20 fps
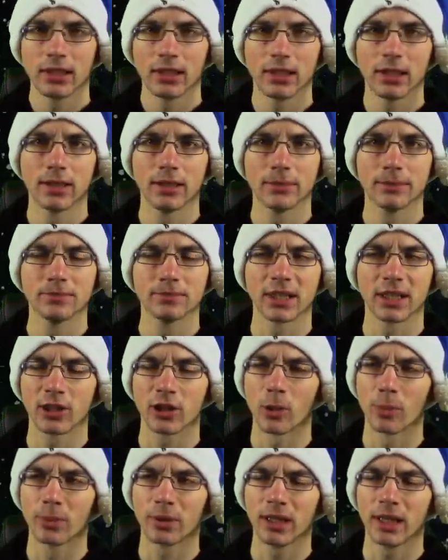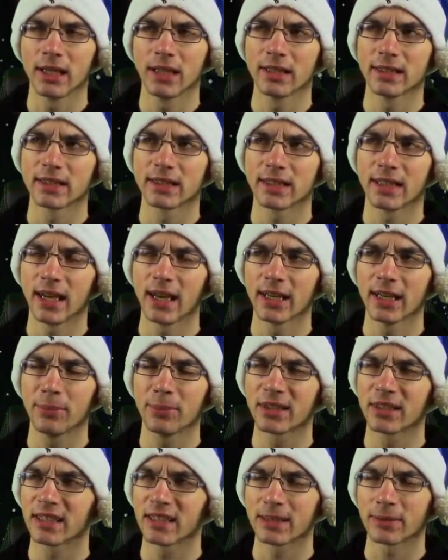ähm, ich glaube, jedes Jahr
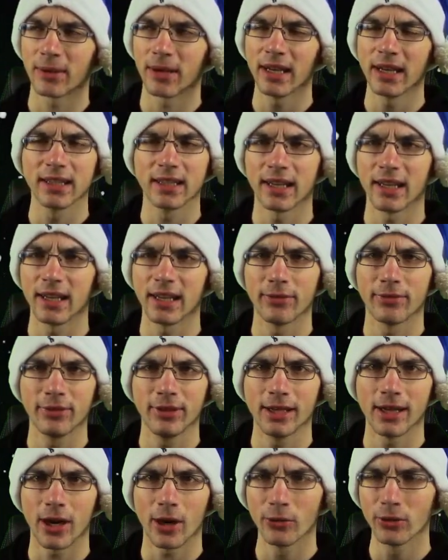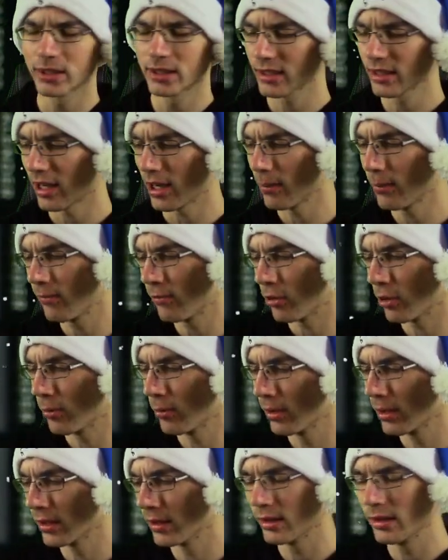gibt es zwei, drei, vier Ausgaben
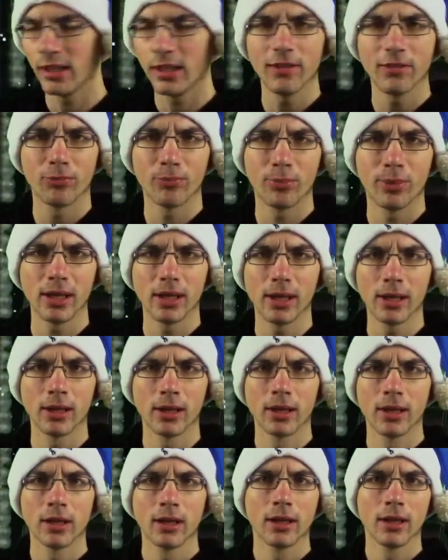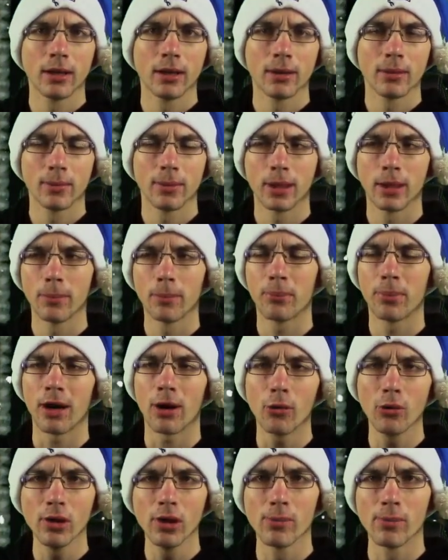vom DFB ähm,
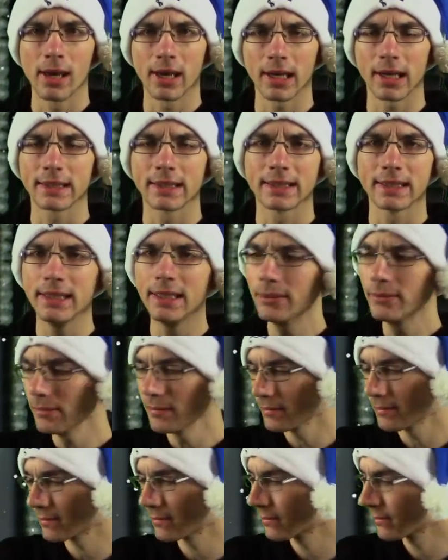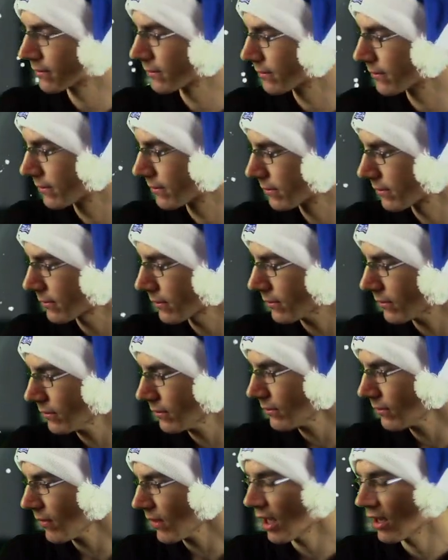Paule Magazin,
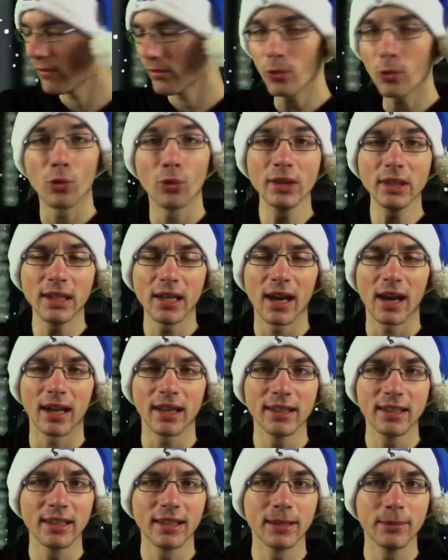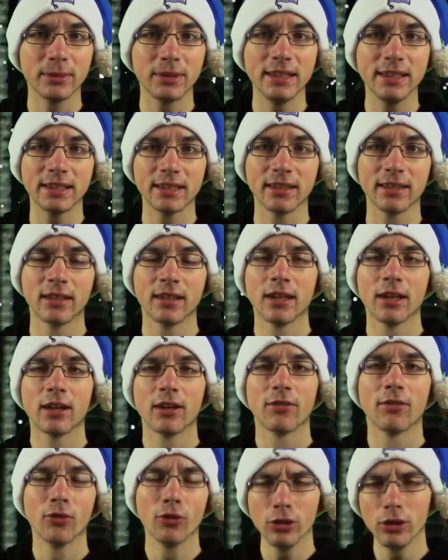wo unter anderem diese
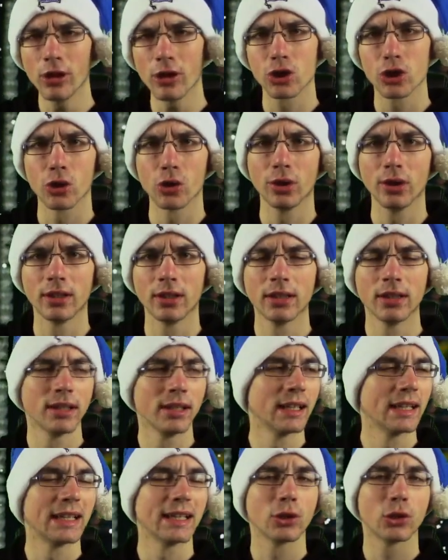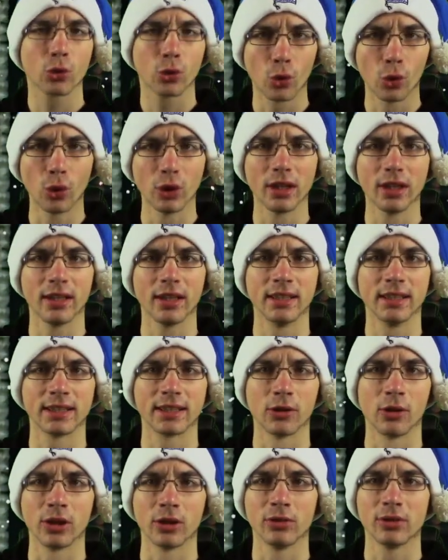wunderschöne Tröte drin
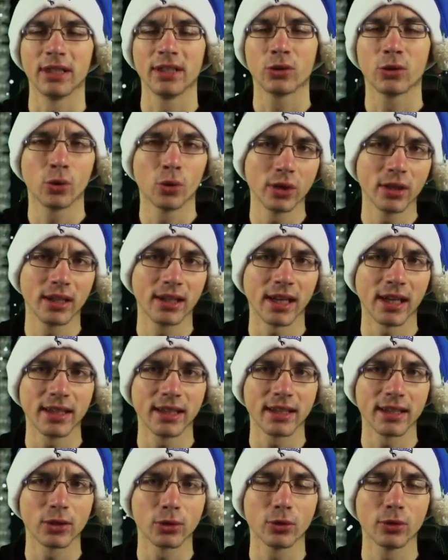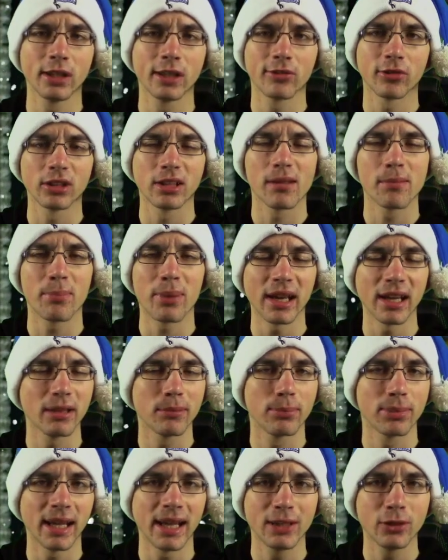ist, Leute. Und die Tröte kennt ihr natürlich von den
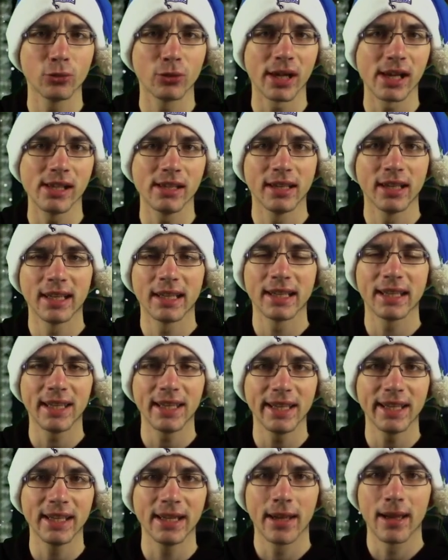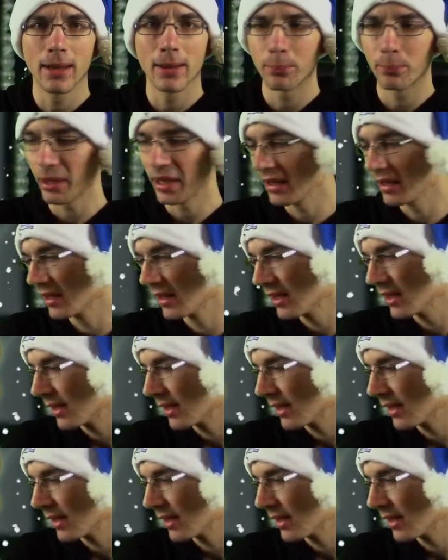Pack-and-Play-Duellen gegen Ben